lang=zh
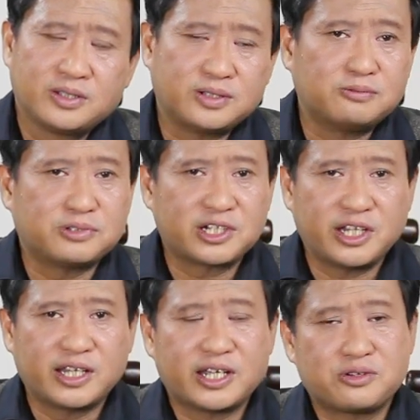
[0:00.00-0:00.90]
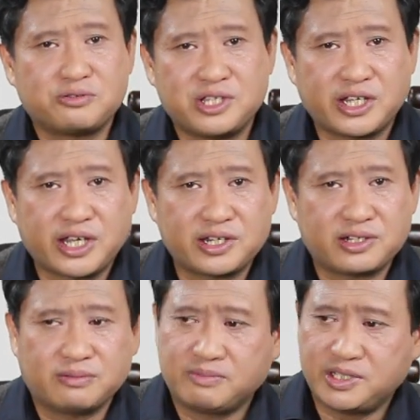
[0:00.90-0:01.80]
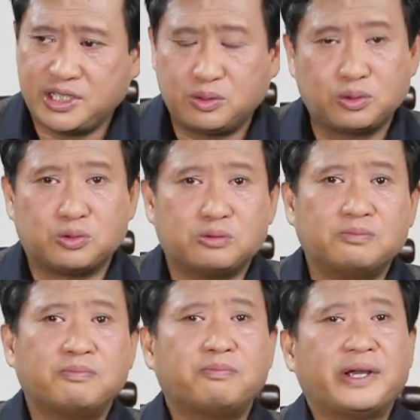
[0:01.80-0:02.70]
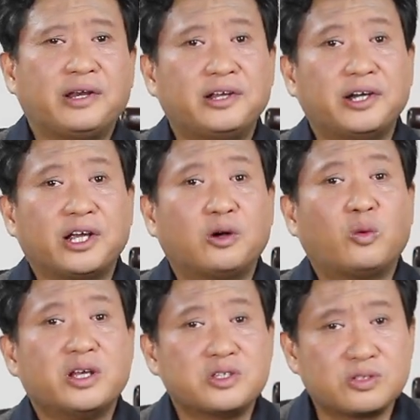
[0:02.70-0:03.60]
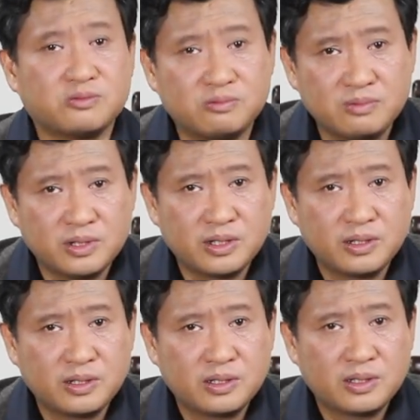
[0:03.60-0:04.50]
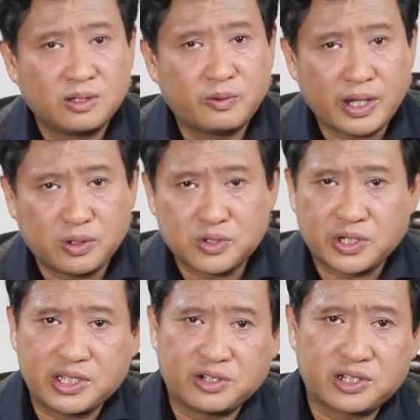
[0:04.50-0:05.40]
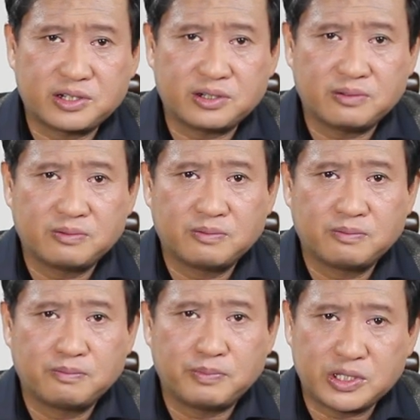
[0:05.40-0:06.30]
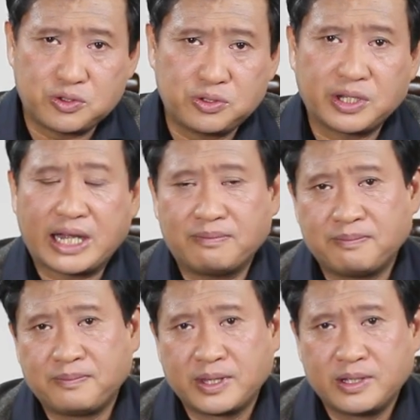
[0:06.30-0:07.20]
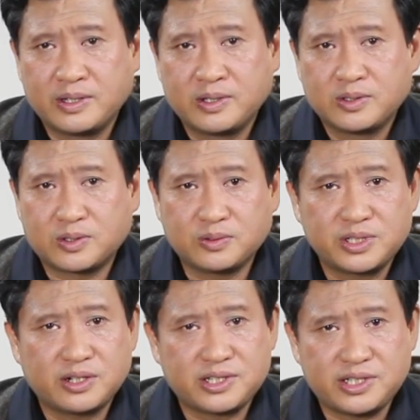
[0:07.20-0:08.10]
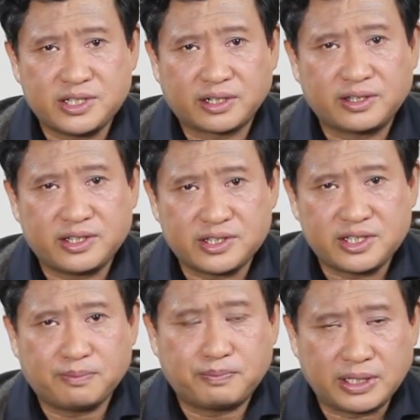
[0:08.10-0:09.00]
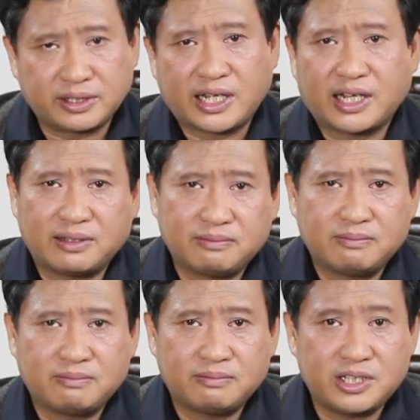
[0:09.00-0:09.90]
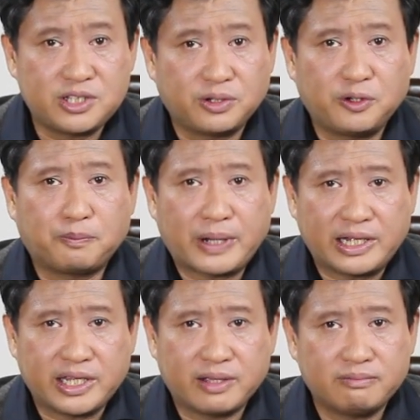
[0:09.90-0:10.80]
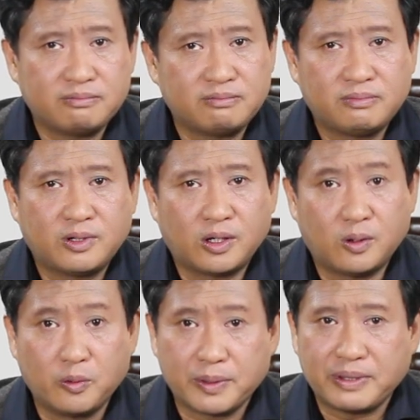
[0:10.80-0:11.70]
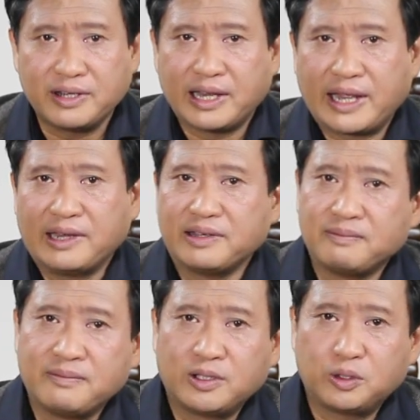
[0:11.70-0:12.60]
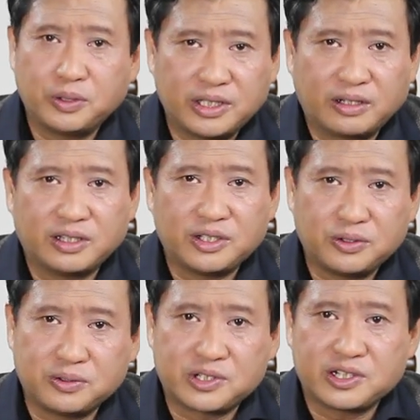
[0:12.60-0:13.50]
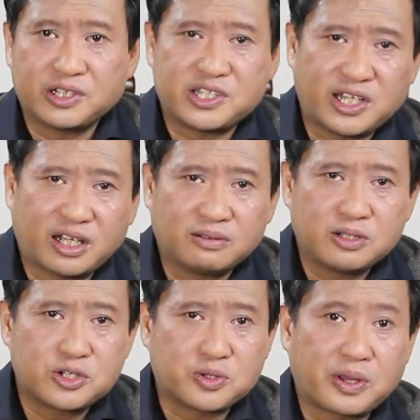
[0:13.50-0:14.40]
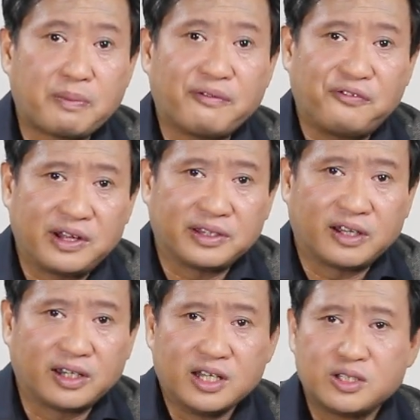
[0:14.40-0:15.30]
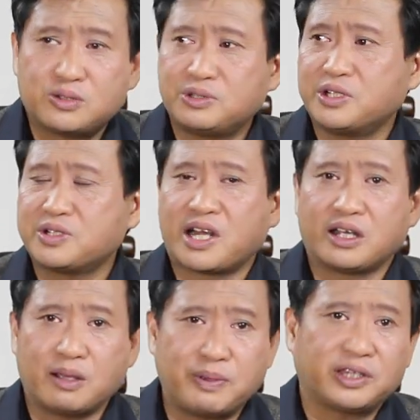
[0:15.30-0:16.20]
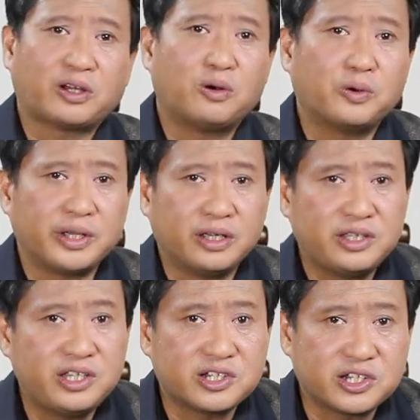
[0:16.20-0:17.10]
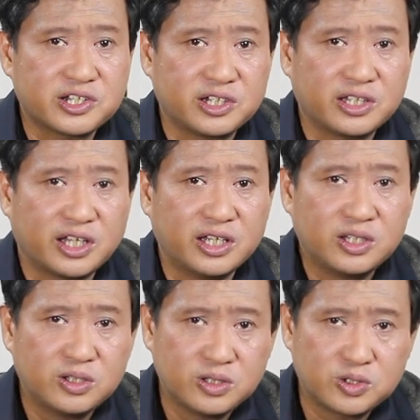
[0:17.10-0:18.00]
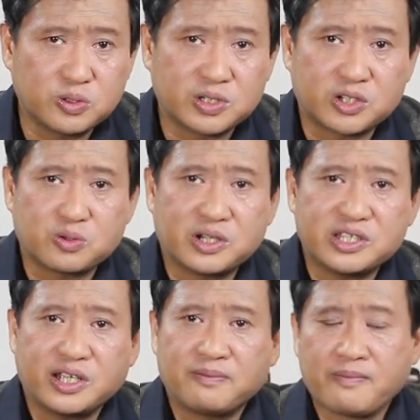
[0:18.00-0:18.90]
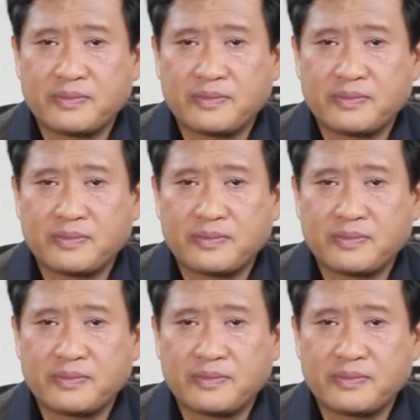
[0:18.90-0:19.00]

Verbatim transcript: 从五十年代初期开始，基督徒被勒令还俗，外国传教士被驱赶，宗教信仰体系崩塌。一九六八年，红卫兵来了，推倒了游泳池的墙，水被放掉了，足球场也被捣毁，硬生生的种上庄稼。